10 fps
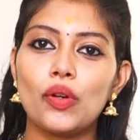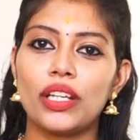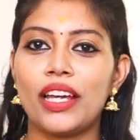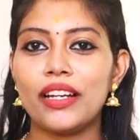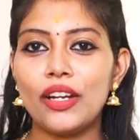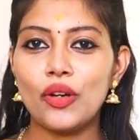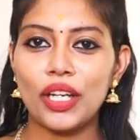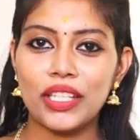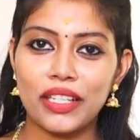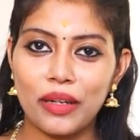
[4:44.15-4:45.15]
உங்களுக்கு எங்கே
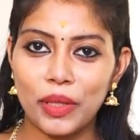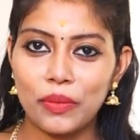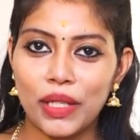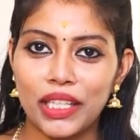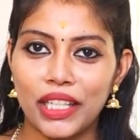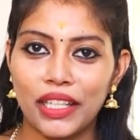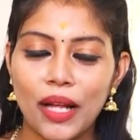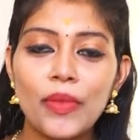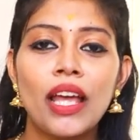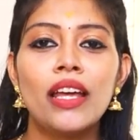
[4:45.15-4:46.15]
லொக்கேட் இருக்குது அப்படின்னு
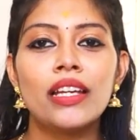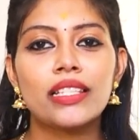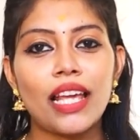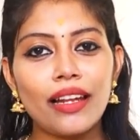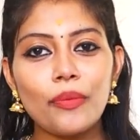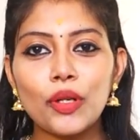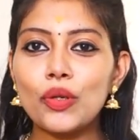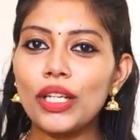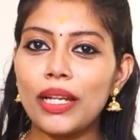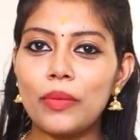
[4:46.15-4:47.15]
பார்த்தீங்கன்னா சேலம்
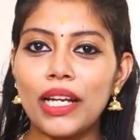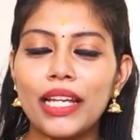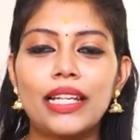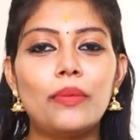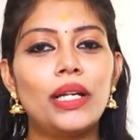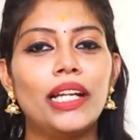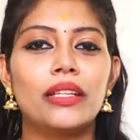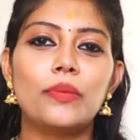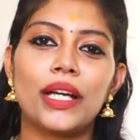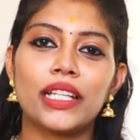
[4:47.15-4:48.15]
டு இளம்பிள்ளை
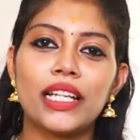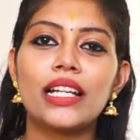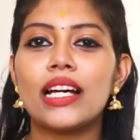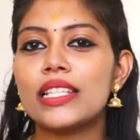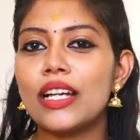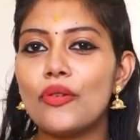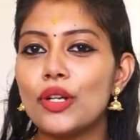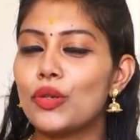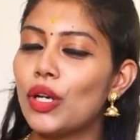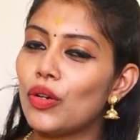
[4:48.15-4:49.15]
இளம்பிள்ளையிலேருந்து பார்த்தீங்கன்னா
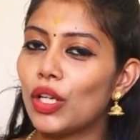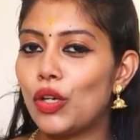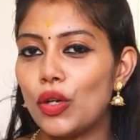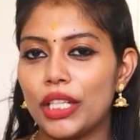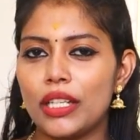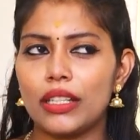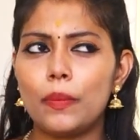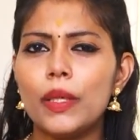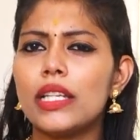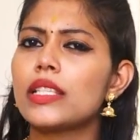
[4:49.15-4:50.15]
ராசிகவுடனூரில் உங்களுக்கு லொக்கேட்
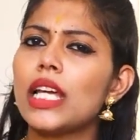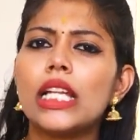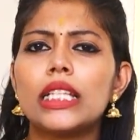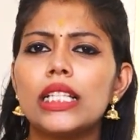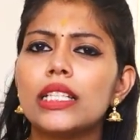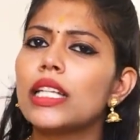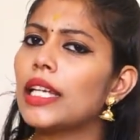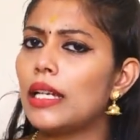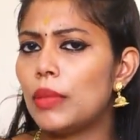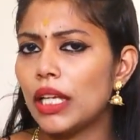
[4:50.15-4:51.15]
இருக்குது இப்போ சேலத்துலேருந்து
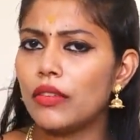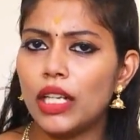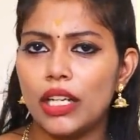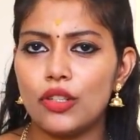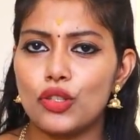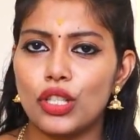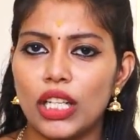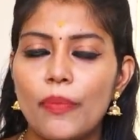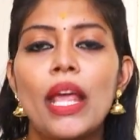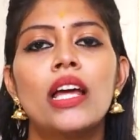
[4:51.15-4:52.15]
நீங்கள் இளம்பிள்ளைக்கு வரீங்கன்னு
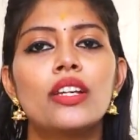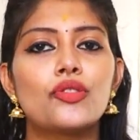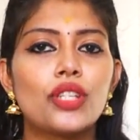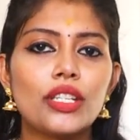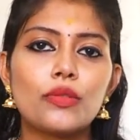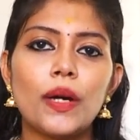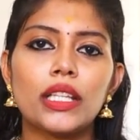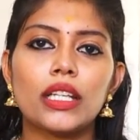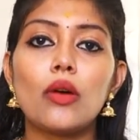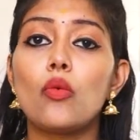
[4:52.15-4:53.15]
வச்சுக்கோங்களேன் ஜஸ்ட்
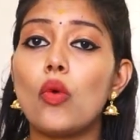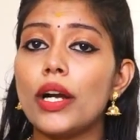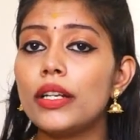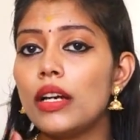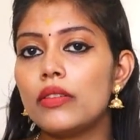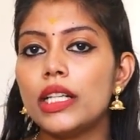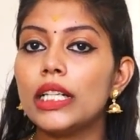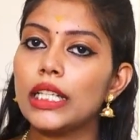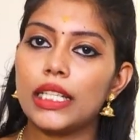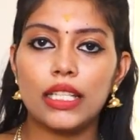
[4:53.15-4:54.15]
பார்த்தீங்கன்னா ஒன்
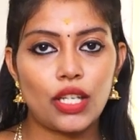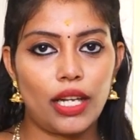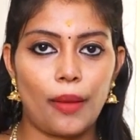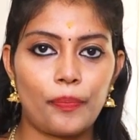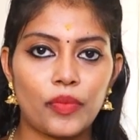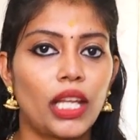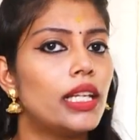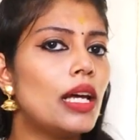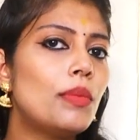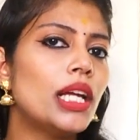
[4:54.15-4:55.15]
ஹவரில் நீங்கள் ரீச் ஆயிடலாம்
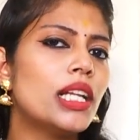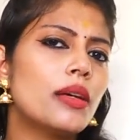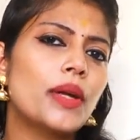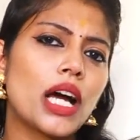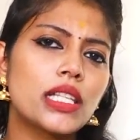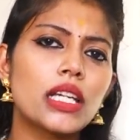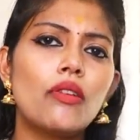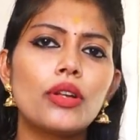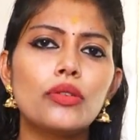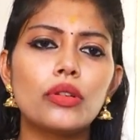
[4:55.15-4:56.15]
இளம்பிள்ளையிலேருந்து அப்போ ராசி
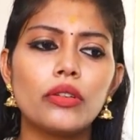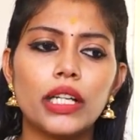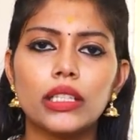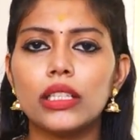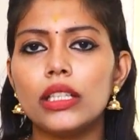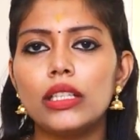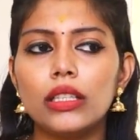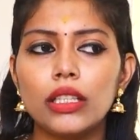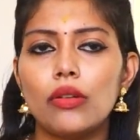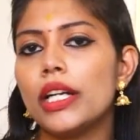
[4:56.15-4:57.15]
கவுண்டனூருக்கு வரத்துக்கு
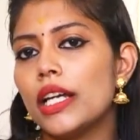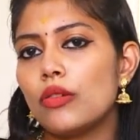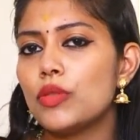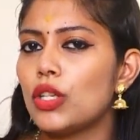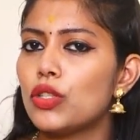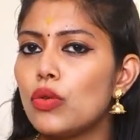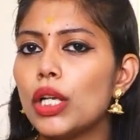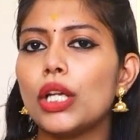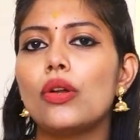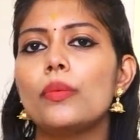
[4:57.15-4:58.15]
எவ்வளோ நேரம் ஜஸ்ட்
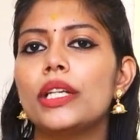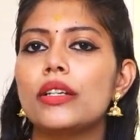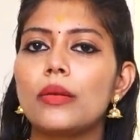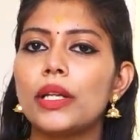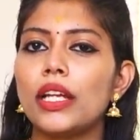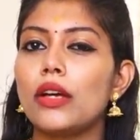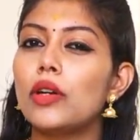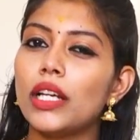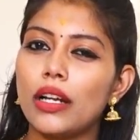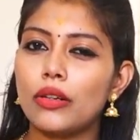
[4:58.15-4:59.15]
ஒரு கிலோமீட்டர் அப்படின்னா
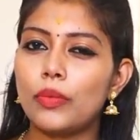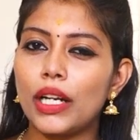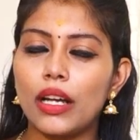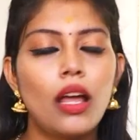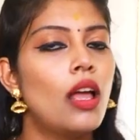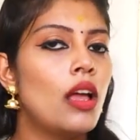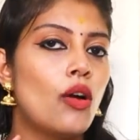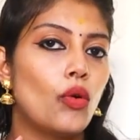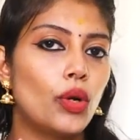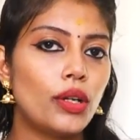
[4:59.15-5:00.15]
எவ்வளோ நேரம் ஆகும்னு பாருங்கள்
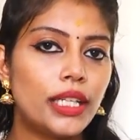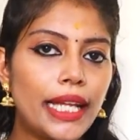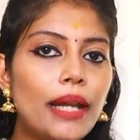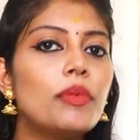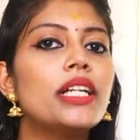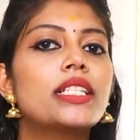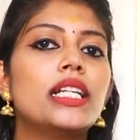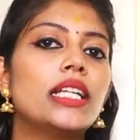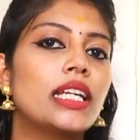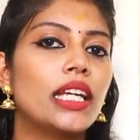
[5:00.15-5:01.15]
ஒரு டென்
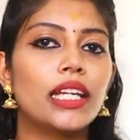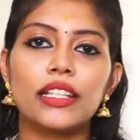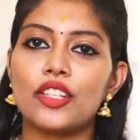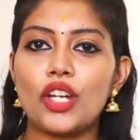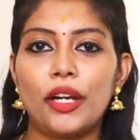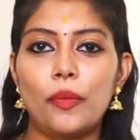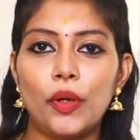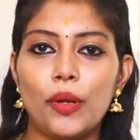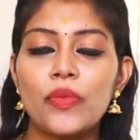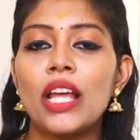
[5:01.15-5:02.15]
மினிட்ஸில் நீங்கள் இங்கே ரீச் ஆகிட
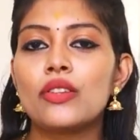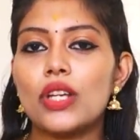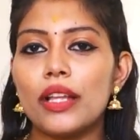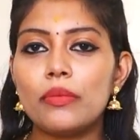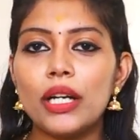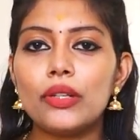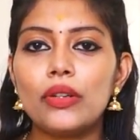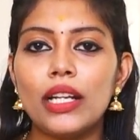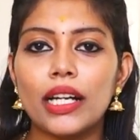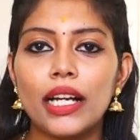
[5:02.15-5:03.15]
முடியும் ஸோ அது
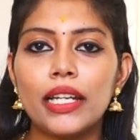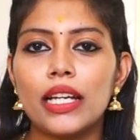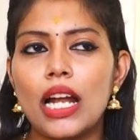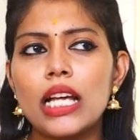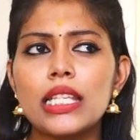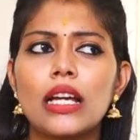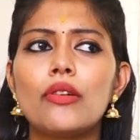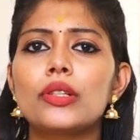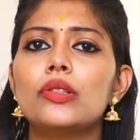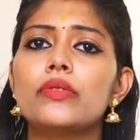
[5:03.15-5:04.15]
மட்டும் இல்லைங்க நீங்கள் ராசி
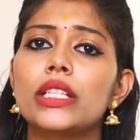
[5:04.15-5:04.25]
கவுண்டனூர்